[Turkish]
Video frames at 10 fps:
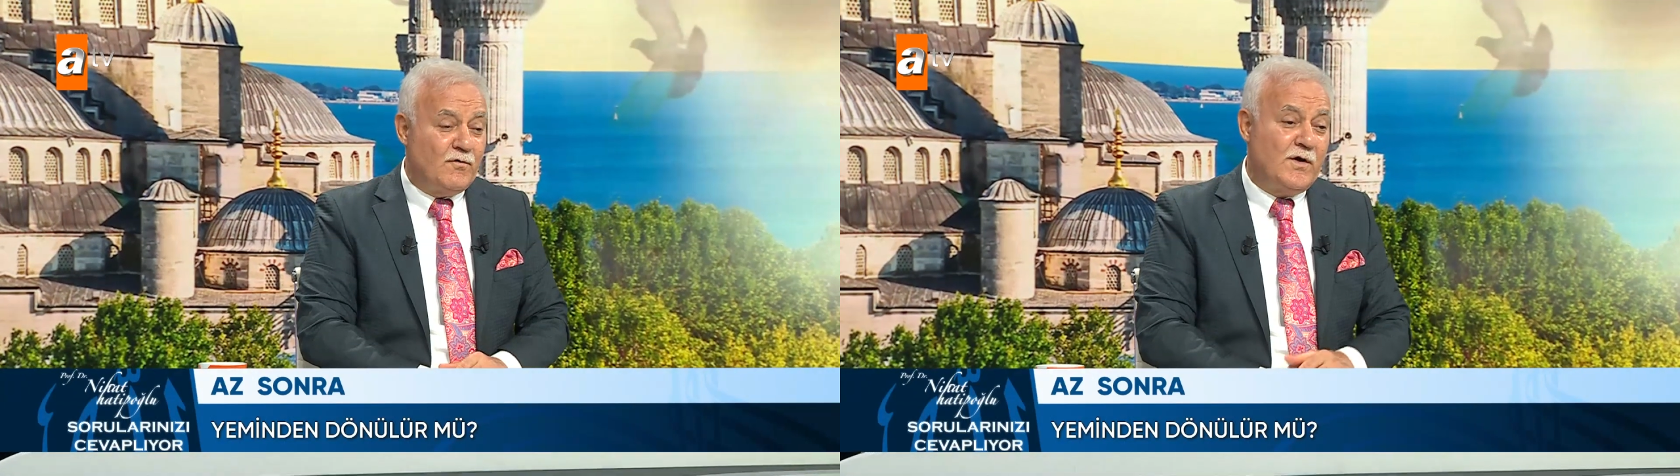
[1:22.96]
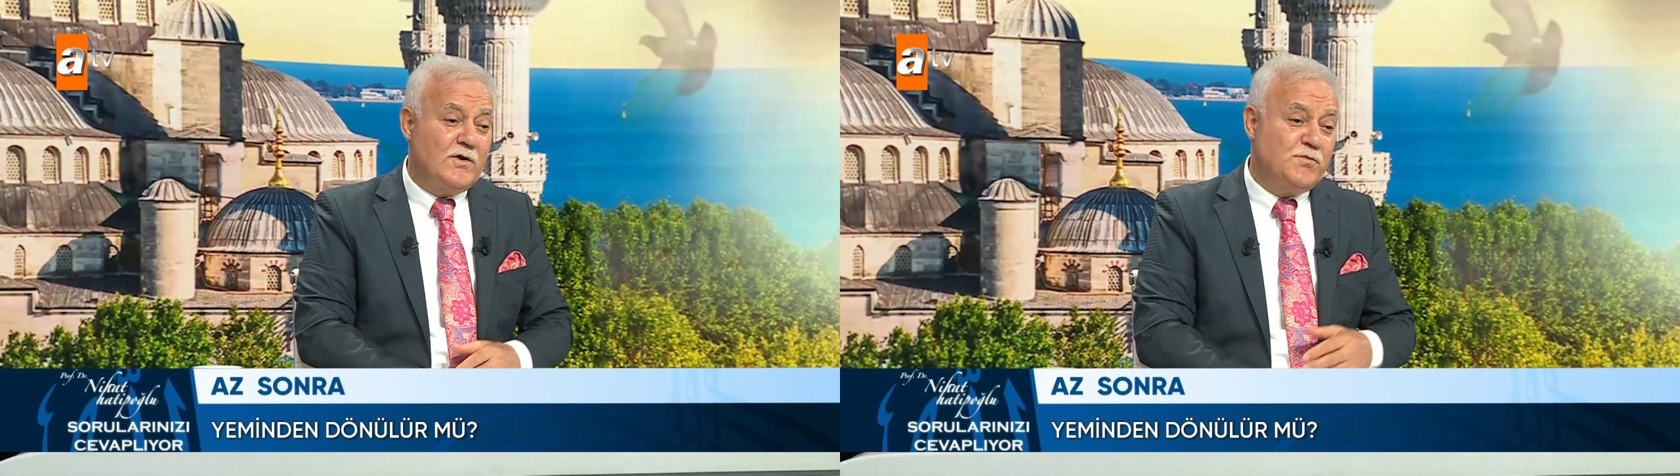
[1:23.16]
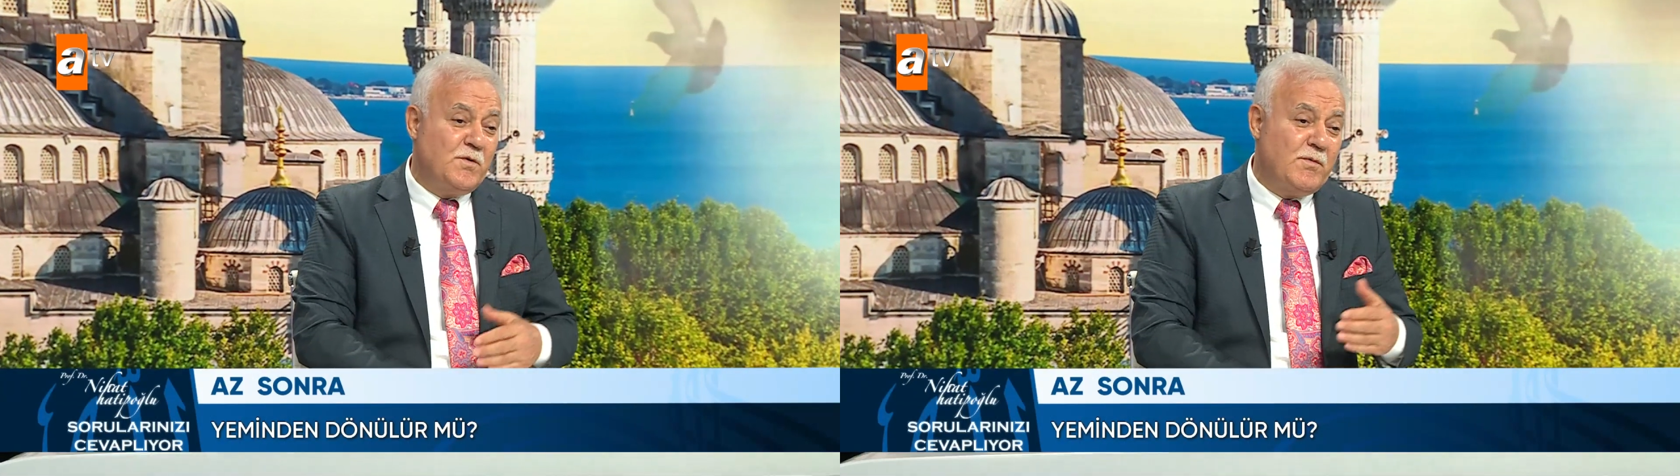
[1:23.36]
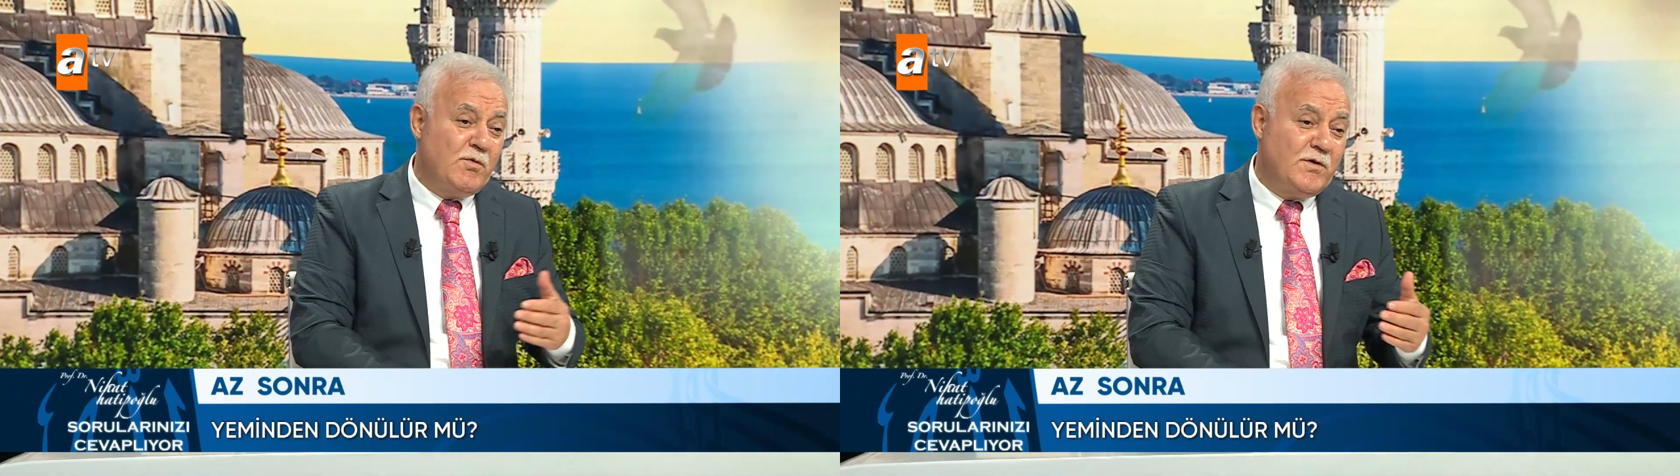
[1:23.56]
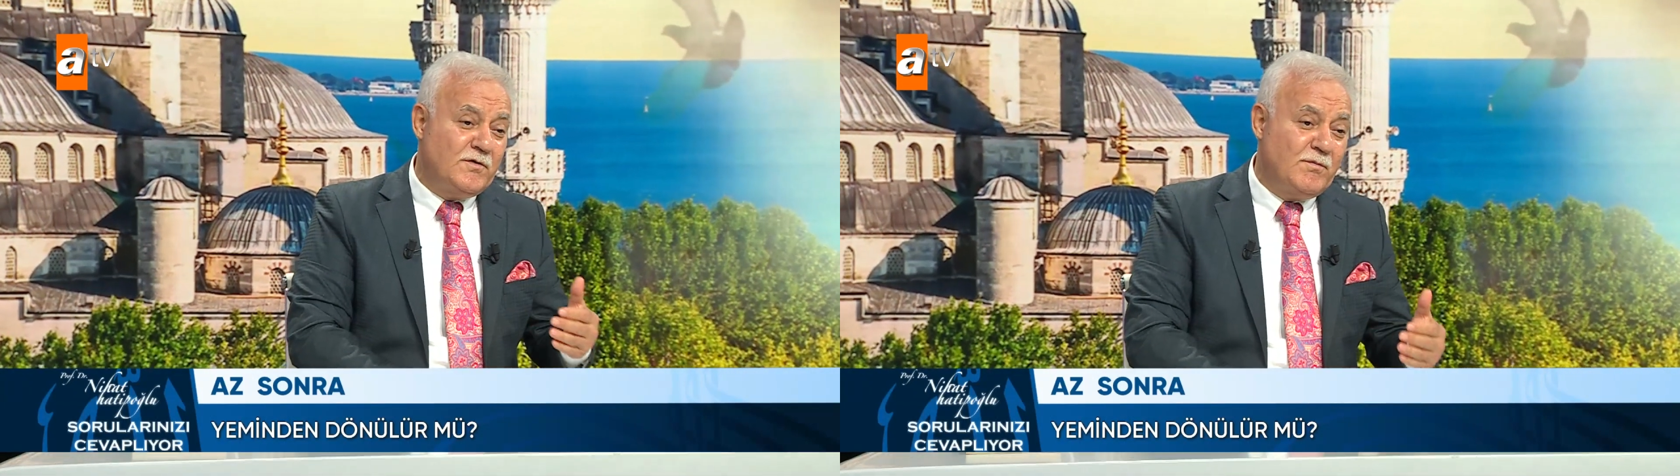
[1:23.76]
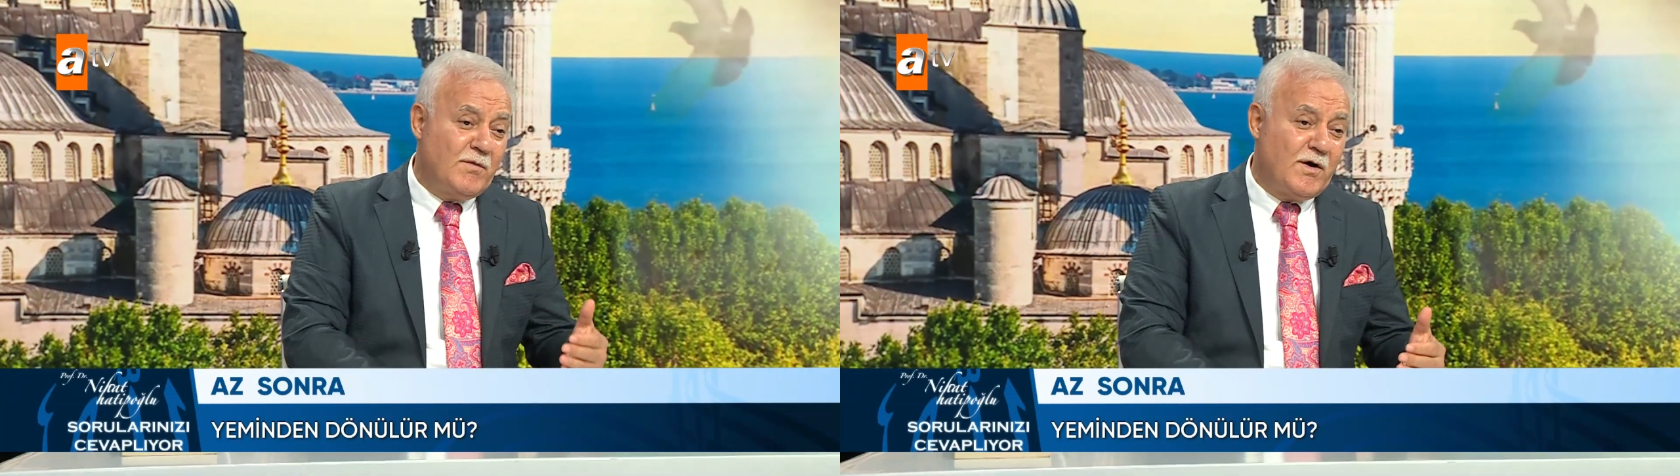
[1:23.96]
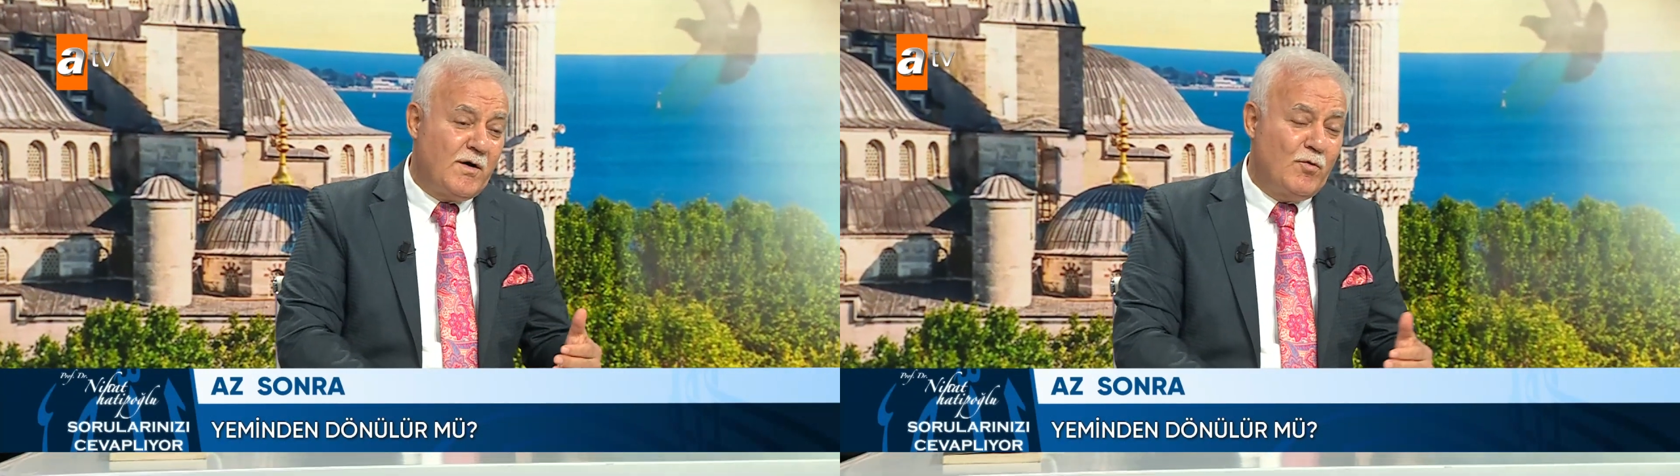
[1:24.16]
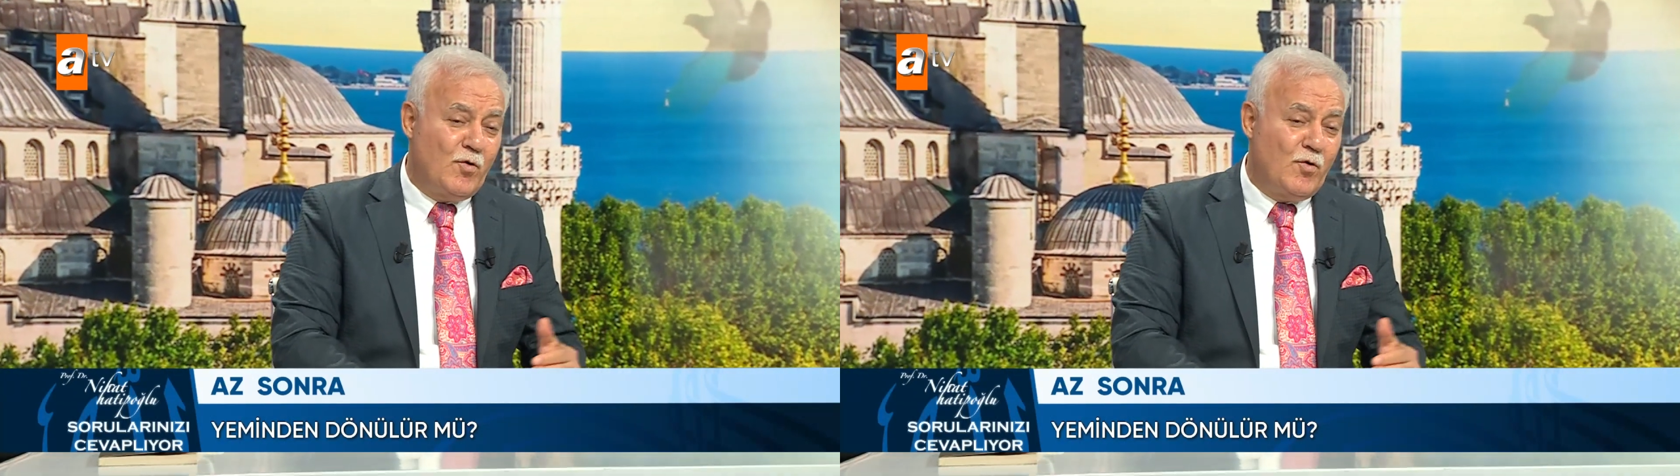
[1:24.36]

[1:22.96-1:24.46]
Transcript: veya hiçbir mevkisi makamı